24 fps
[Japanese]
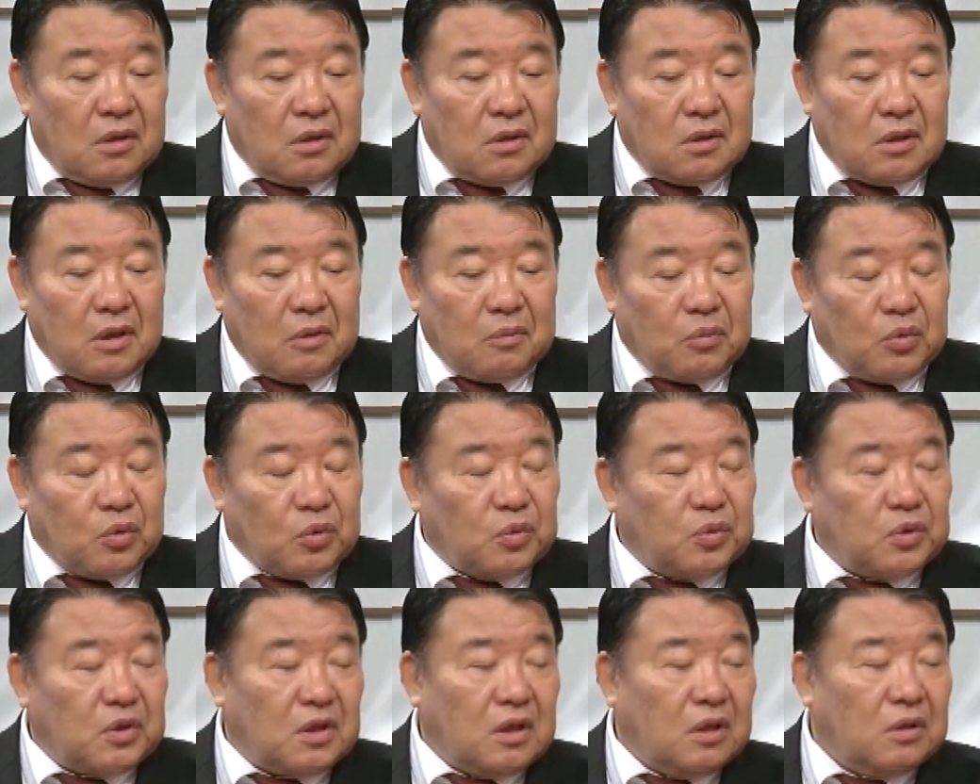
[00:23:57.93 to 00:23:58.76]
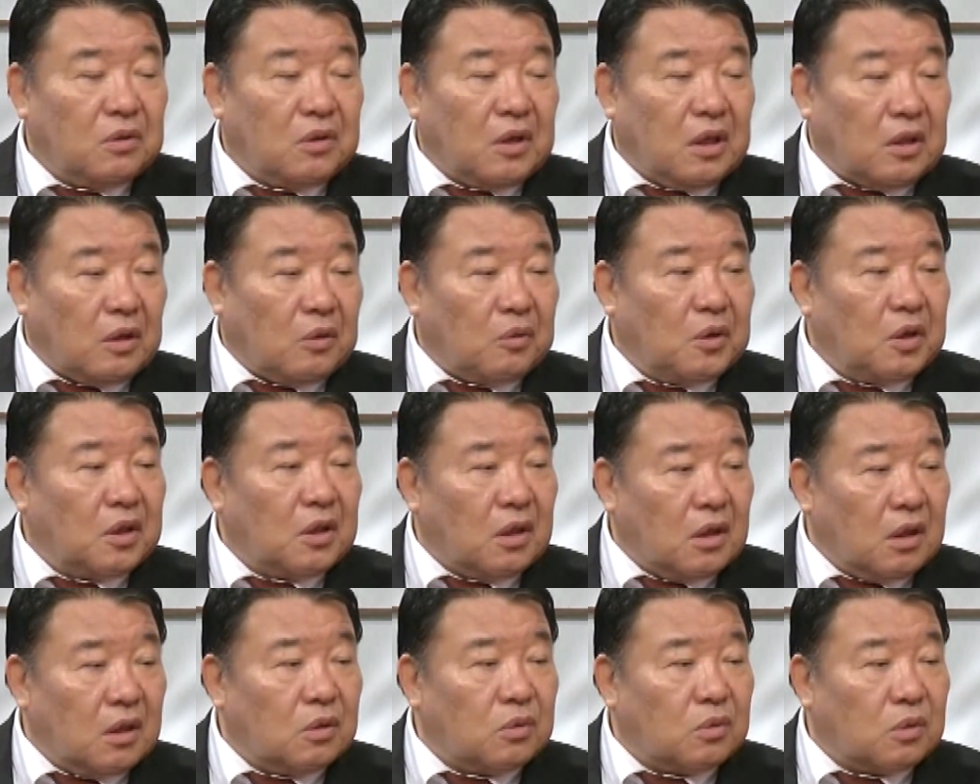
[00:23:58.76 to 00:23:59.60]
全部引き受けた上
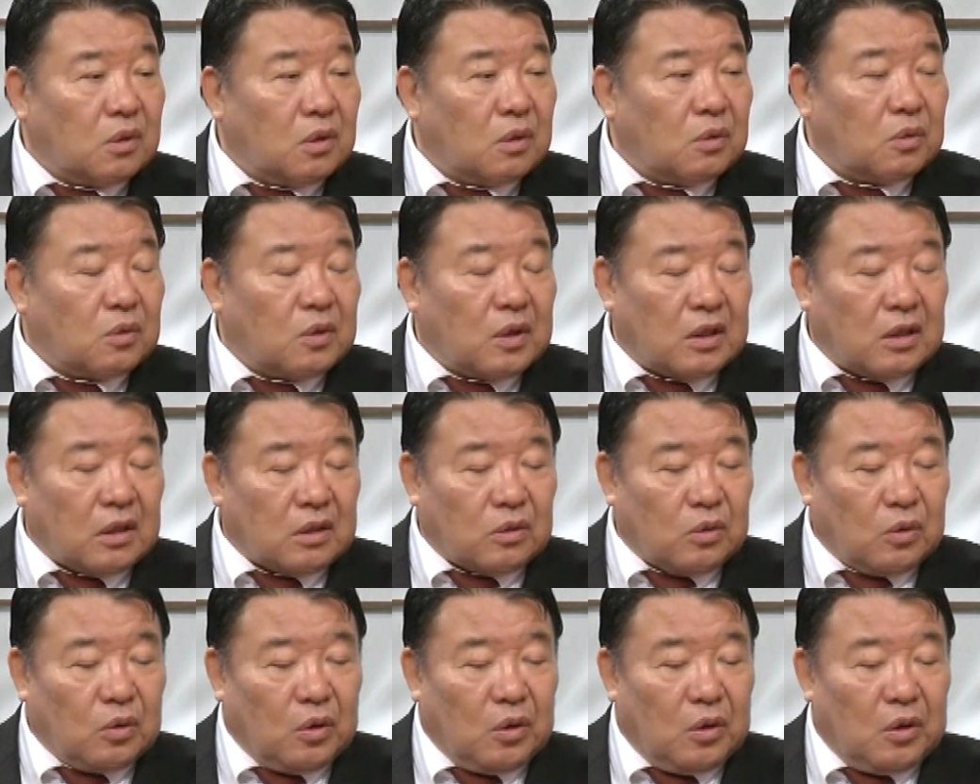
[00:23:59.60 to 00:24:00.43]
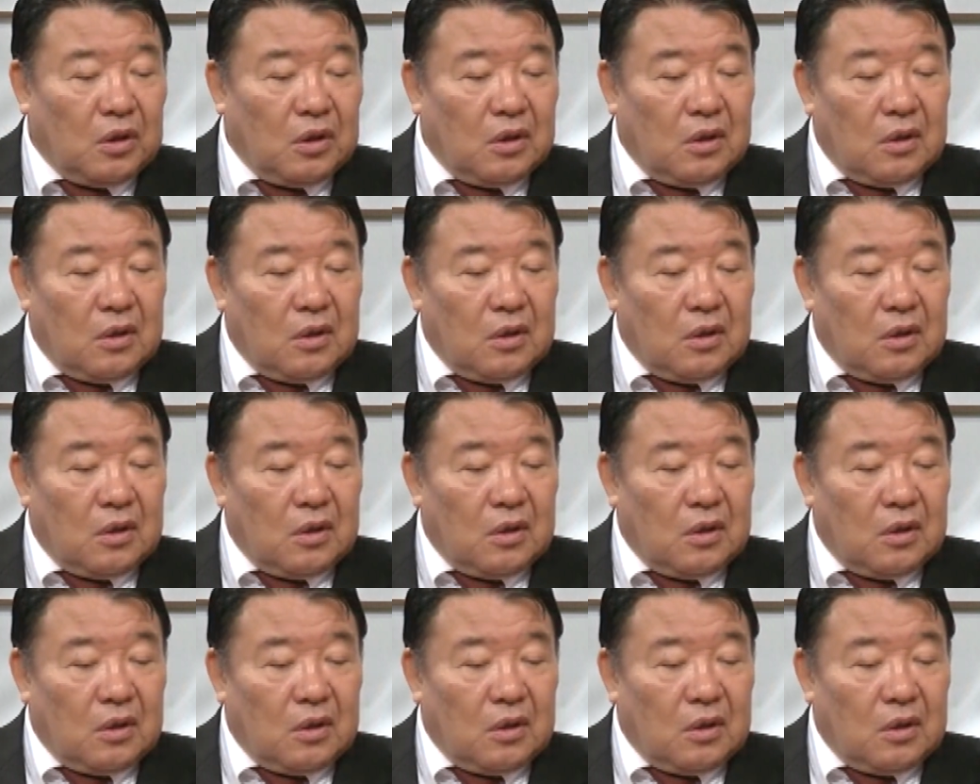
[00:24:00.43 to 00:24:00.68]
でね言ってる方と